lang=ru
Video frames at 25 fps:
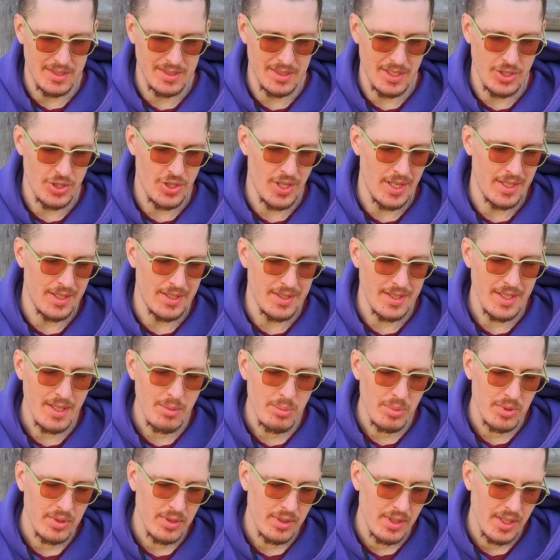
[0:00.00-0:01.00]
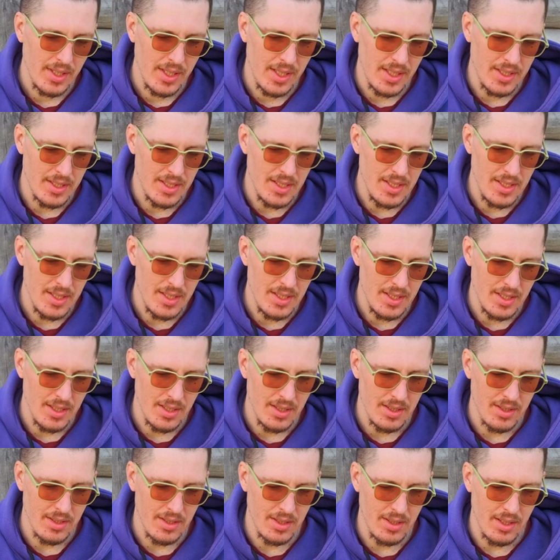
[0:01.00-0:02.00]
изначально не было, и
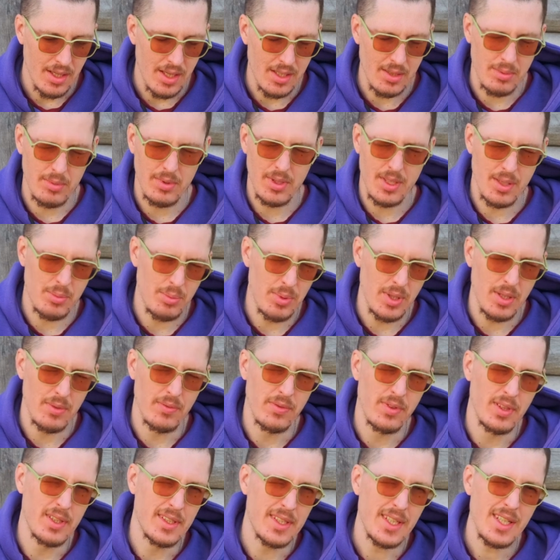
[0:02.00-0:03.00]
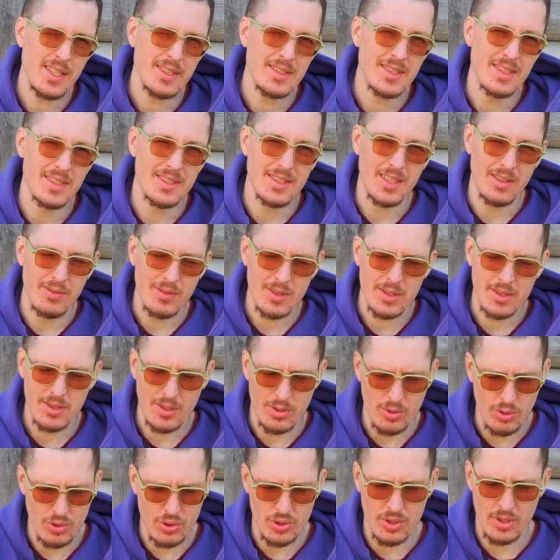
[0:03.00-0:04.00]
RPM-фильтрация, э,
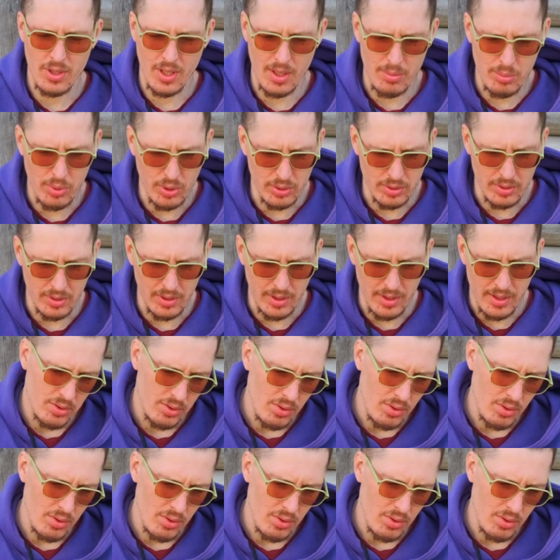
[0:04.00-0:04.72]
соответственно, тоже не работала.